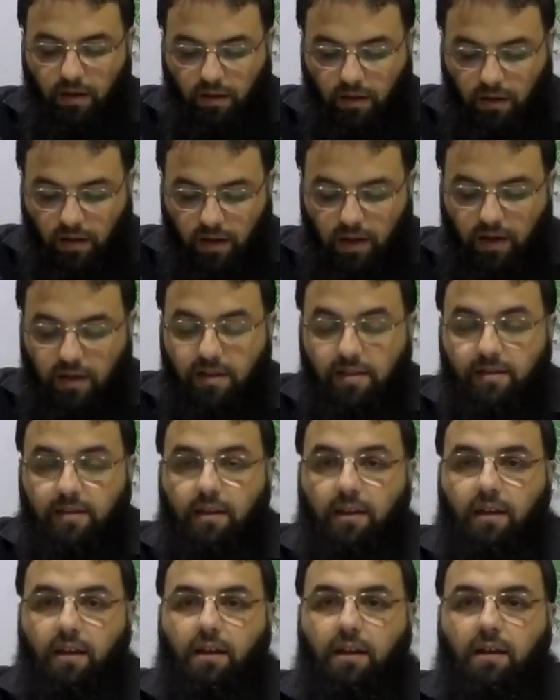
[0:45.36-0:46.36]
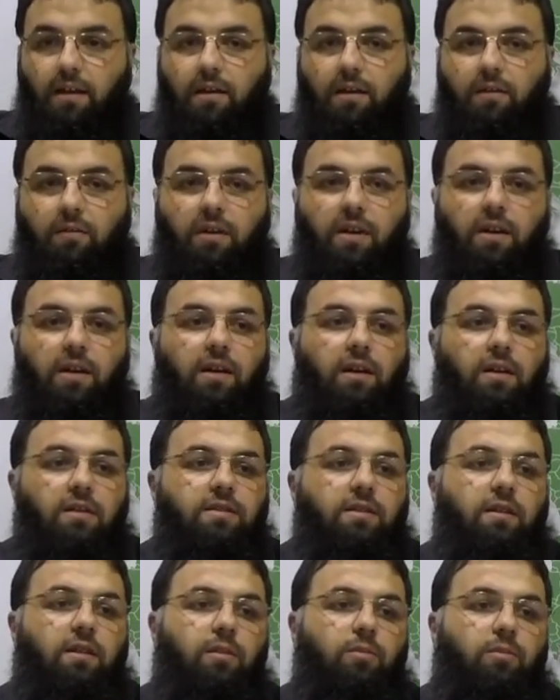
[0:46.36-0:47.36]
ailesine ve
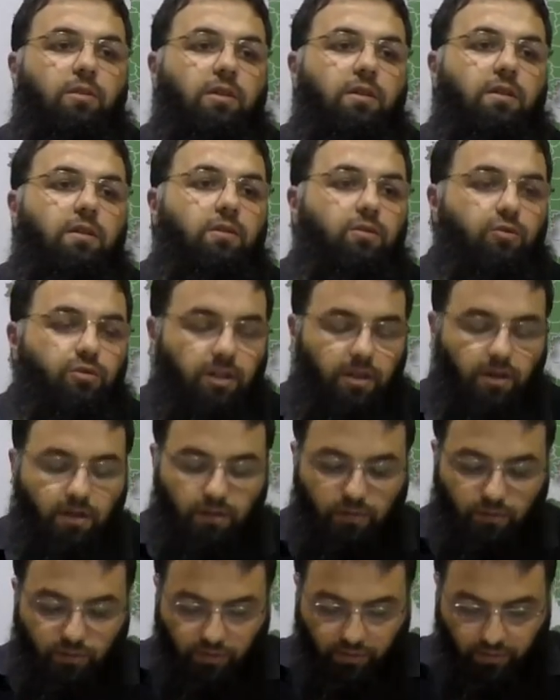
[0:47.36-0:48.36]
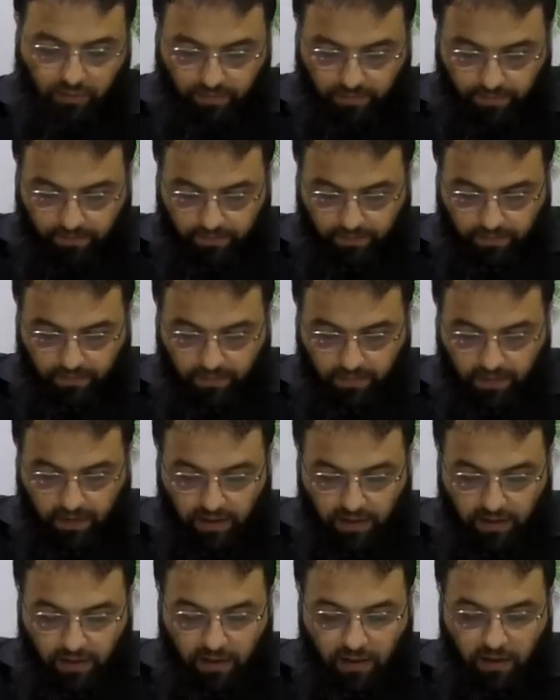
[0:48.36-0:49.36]
ashabının üzerine olsun.
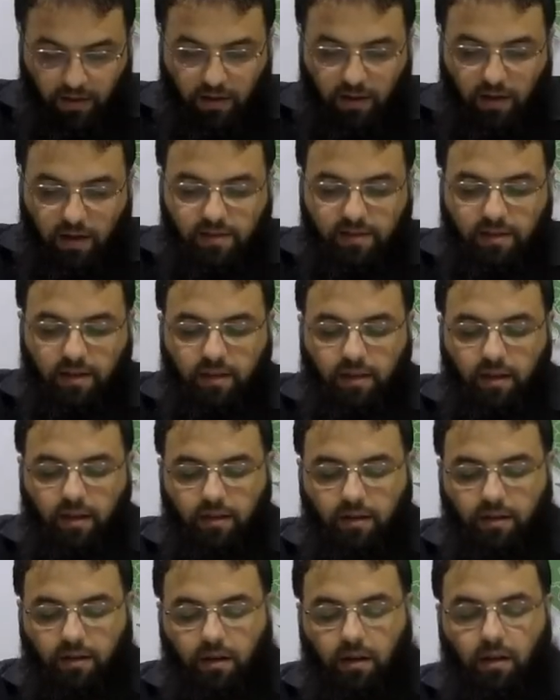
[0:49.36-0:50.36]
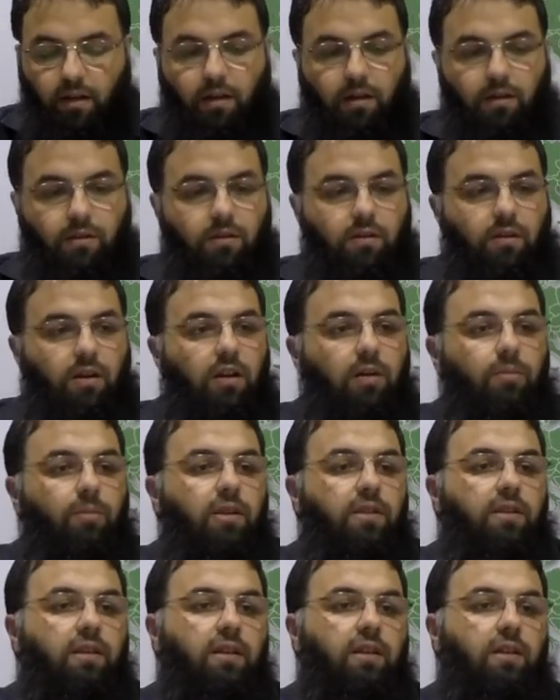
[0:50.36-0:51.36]
Hasreten Allah'ın
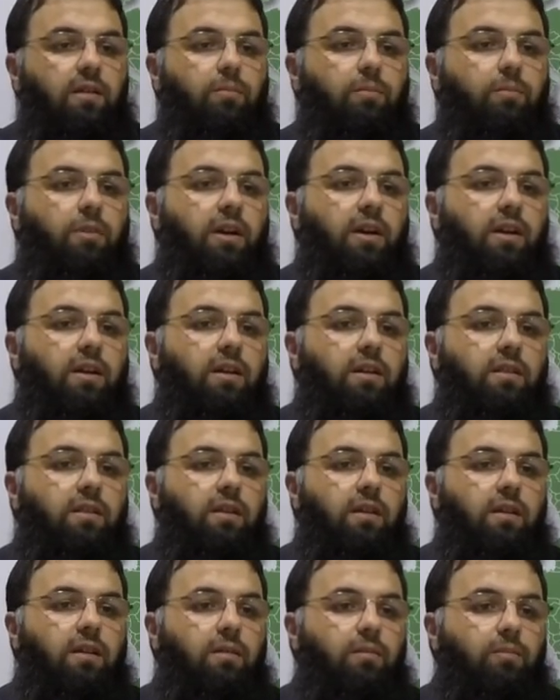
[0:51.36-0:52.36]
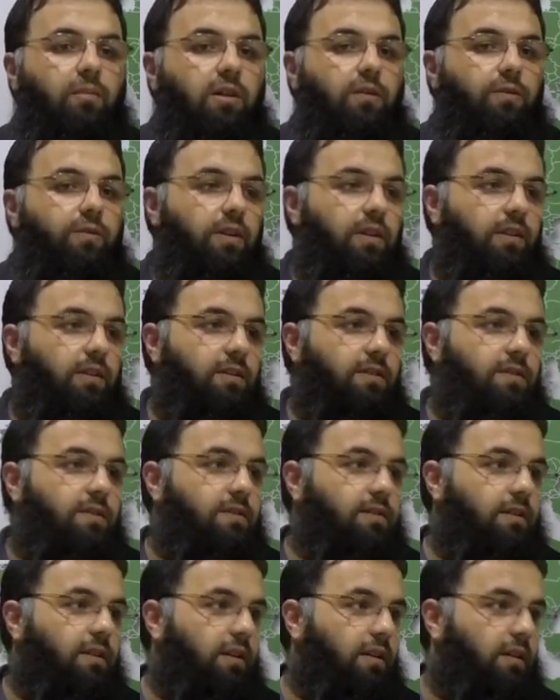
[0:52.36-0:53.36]
rahmeti, bereketi, mağfireti
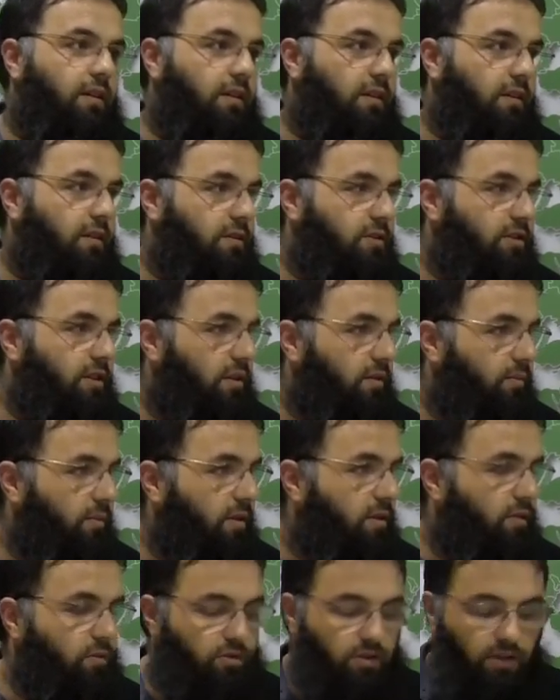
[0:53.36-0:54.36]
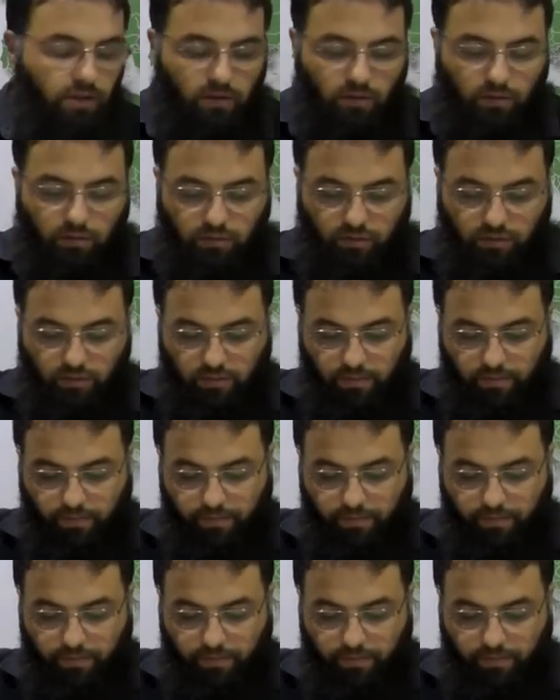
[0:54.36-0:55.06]
siz değerli kardeşlerimin üzerine olsun.